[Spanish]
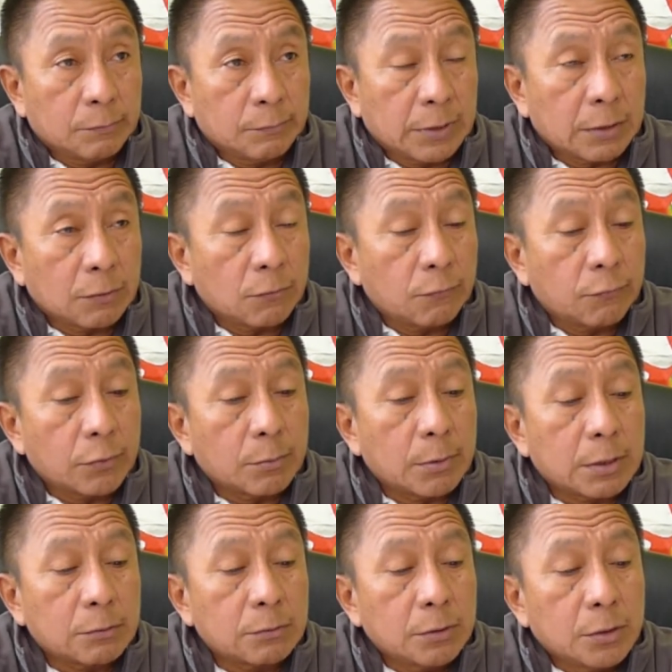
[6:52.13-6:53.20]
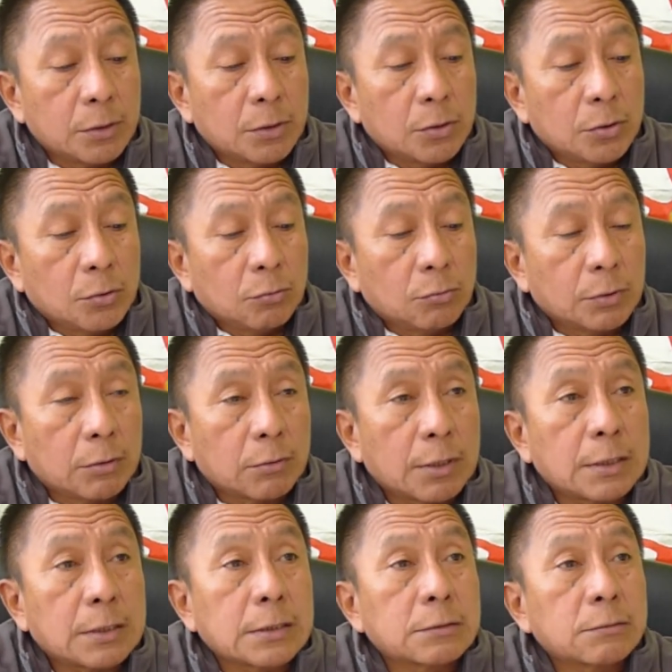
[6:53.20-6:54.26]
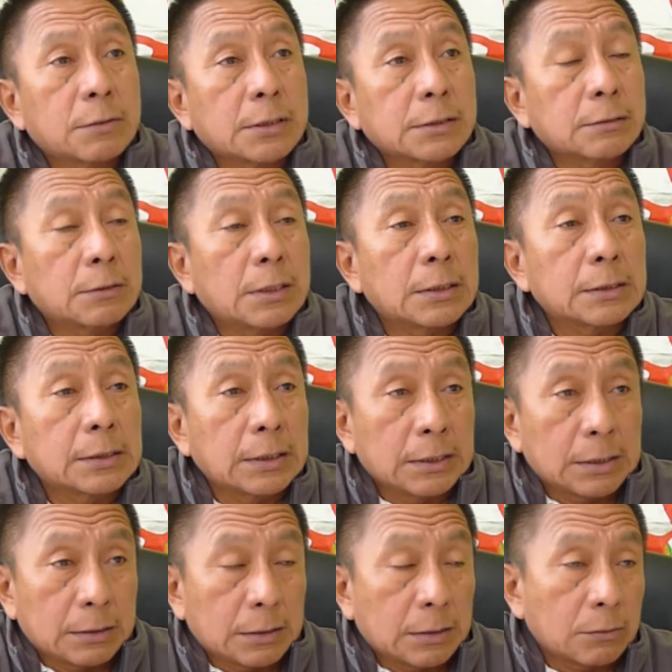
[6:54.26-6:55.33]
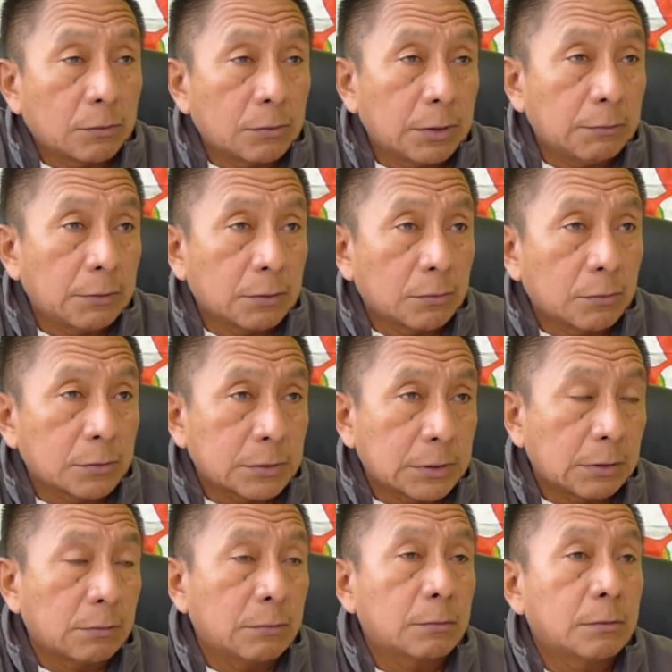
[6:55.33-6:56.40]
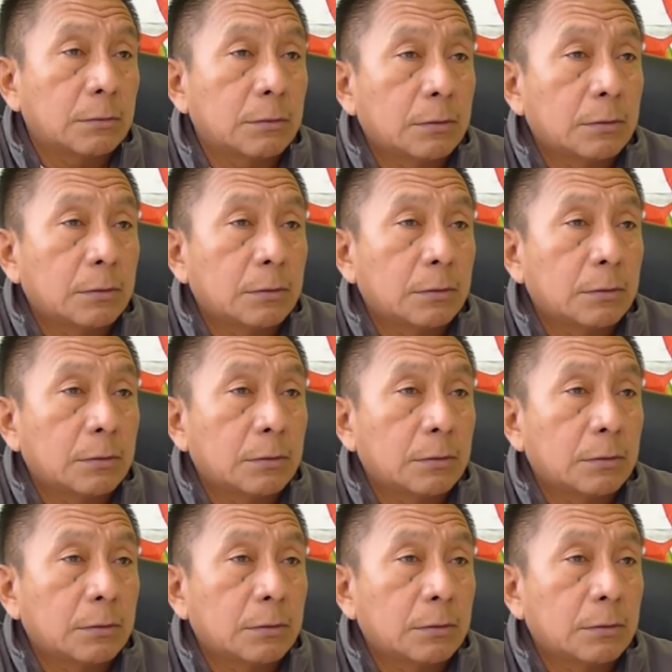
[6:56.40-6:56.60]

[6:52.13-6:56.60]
para conformar una organización nacional que era la CONIBE, Consejo